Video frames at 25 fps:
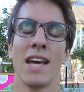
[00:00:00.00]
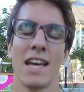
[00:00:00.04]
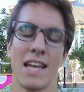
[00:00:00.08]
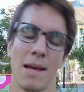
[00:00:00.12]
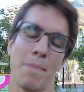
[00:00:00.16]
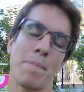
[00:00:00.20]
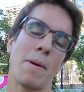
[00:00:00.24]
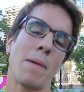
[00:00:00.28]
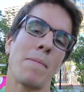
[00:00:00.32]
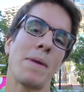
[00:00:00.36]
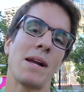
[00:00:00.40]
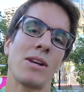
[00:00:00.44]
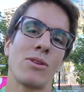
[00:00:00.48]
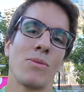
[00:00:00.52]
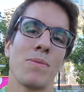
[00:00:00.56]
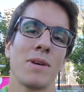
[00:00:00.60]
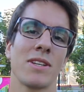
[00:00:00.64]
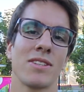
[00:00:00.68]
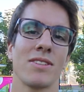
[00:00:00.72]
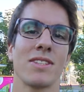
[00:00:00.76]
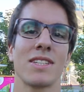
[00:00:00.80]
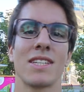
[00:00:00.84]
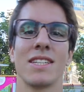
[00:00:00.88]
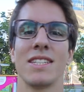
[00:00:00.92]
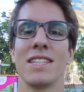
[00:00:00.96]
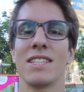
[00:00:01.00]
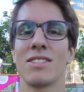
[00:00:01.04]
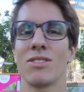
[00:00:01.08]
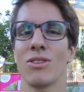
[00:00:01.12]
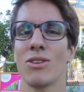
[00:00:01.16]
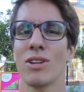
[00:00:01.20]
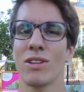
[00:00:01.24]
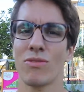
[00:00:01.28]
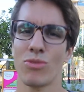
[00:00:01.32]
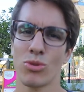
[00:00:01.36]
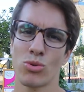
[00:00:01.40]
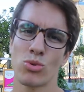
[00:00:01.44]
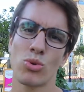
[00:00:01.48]
Il y a pas mal de personnes qui disent
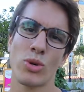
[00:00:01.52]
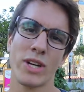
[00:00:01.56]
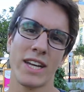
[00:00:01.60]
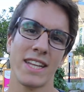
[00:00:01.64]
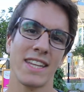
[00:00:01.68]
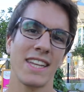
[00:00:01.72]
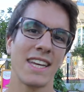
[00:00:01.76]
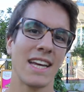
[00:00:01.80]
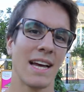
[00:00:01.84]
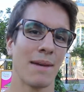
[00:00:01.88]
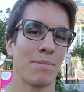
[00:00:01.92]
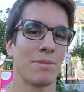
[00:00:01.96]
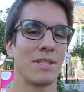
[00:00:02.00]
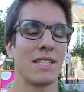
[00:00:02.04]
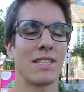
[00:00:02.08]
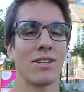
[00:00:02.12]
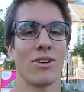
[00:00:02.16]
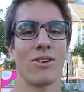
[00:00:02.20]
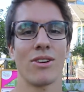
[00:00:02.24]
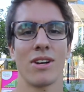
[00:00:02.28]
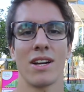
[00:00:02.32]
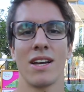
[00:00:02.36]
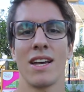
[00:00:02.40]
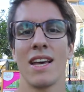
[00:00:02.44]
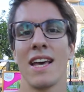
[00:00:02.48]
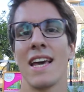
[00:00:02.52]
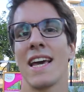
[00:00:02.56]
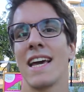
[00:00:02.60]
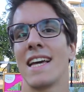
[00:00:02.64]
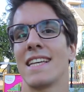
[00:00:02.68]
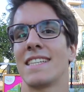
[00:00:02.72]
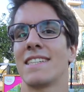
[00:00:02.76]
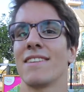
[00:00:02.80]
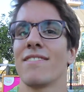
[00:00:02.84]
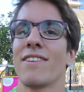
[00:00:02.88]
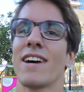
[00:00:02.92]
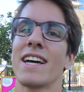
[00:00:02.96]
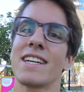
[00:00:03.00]
non, il faut toujours garder un petit angle. Et
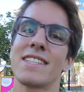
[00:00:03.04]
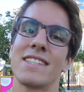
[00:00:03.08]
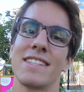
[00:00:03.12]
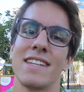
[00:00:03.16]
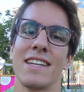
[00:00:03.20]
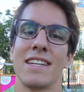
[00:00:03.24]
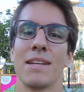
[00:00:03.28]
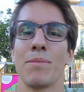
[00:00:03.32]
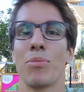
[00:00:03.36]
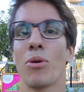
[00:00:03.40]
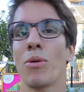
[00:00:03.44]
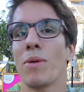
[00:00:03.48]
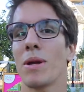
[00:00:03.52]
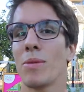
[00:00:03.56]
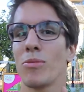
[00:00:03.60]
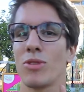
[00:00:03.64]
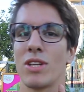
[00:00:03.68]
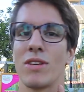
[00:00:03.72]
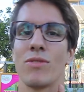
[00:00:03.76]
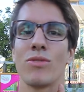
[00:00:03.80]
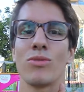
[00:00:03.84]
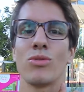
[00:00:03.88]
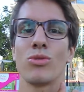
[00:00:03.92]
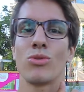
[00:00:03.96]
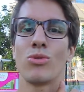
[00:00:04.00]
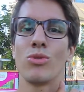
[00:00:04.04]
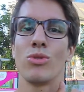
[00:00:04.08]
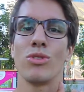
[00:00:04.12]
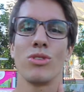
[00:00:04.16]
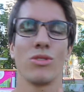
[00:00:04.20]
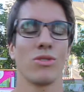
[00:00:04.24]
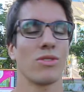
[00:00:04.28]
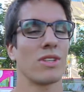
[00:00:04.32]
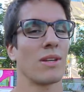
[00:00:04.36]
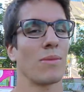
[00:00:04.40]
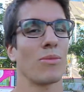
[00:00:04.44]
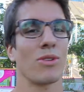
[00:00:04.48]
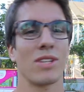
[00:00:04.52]
c'est vrai que si tu as des problèmes au niveau du coude,
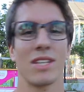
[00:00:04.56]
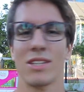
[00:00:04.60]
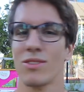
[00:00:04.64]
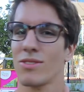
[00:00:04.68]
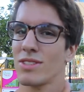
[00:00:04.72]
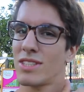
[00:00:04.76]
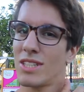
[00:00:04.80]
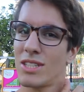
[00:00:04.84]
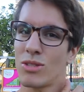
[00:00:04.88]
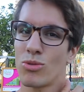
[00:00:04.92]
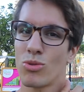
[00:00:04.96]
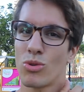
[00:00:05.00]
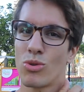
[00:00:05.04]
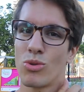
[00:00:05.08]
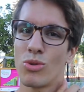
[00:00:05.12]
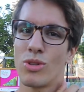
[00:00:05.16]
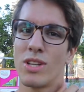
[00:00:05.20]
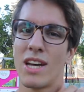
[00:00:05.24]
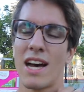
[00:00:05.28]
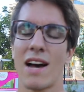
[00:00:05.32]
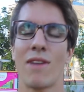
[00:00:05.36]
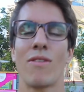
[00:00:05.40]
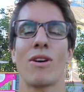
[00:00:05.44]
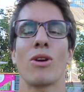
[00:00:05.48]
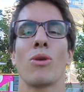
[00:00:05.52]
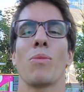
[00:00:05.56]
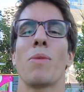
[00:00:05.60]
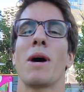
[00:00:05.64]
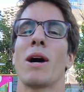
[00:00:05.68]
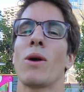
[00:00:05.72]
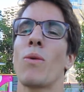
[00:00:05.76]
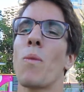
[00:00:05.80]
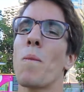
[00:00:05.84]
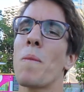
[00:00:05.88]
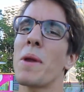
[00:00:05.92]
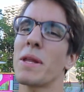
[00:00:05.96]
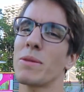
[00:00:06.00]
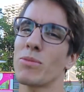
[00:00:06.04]
notamment des tendinites du coude, avoir le bras
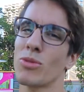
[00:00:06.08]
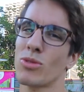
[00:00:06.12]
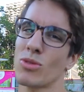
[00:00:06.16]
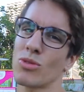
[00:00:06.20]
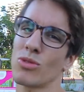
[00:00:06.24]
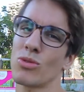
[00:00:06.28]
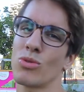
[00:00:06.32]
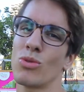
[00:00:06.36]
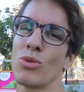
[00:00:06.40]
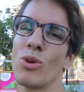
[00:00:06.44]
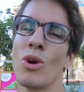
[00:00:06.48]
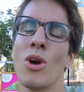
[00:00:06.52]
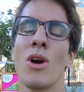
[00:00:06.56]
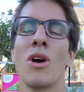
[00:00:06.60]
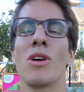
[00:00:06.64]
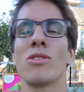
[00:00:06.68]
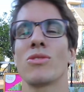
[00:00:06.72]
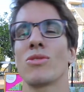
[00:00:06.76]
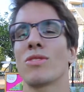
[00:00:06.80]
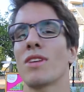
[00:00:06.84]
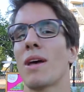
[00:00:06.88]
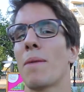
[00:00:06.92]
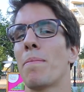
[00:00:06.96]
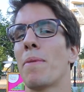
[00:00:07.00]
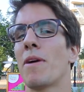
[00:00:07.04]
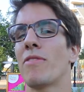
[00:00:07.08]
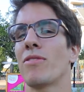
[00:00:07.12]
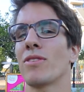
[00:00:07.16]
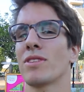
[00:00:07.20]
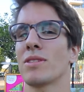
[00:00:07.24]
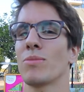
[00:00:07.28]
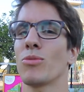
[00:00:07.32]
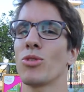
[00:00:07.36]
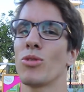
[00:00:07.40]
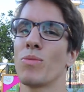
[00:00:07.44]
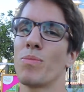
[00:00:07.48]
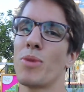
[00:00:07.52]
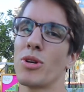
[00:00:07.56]
complètement tendu, ce sera pas
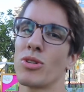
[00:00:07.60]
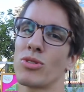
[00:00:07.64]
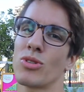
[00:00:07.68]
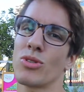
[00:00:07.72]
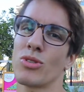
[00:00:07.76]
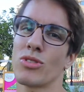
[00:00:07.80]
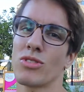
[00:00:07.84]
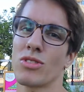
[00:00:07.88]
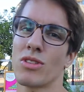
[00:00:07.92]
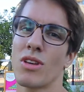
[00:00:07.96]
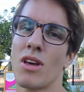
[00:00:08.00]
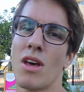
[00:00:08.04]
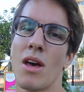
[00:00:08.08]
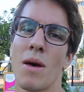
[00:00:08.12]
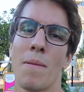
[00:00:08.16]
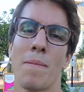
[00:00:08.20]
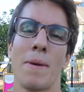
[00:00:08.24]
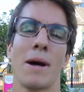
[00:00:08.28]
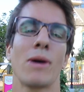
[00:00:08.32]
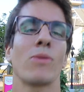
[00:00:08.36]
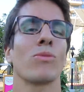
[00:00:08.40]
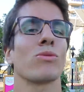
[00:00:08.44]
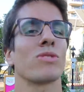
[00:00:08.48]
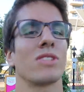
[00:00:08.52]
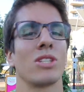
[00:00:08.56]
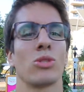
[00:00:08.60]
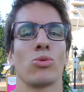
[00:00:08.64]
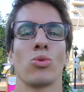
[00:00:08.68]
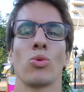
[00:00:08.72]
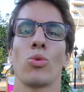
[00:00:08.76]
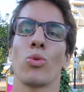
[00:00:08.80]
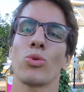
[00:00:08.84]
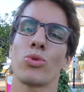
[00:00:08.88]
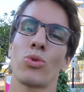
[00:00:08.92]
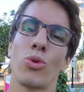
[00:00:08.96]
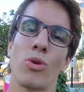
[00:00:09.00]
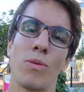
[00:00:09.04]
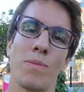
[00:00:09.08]
forcément une bonne chose. Par contre, si tu
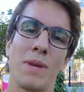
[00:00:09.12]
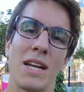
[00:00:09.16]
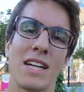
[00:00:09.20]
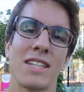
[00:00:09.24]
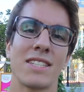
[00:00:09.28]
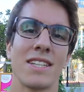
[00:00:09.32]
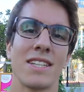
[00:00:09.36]
contrôles bien le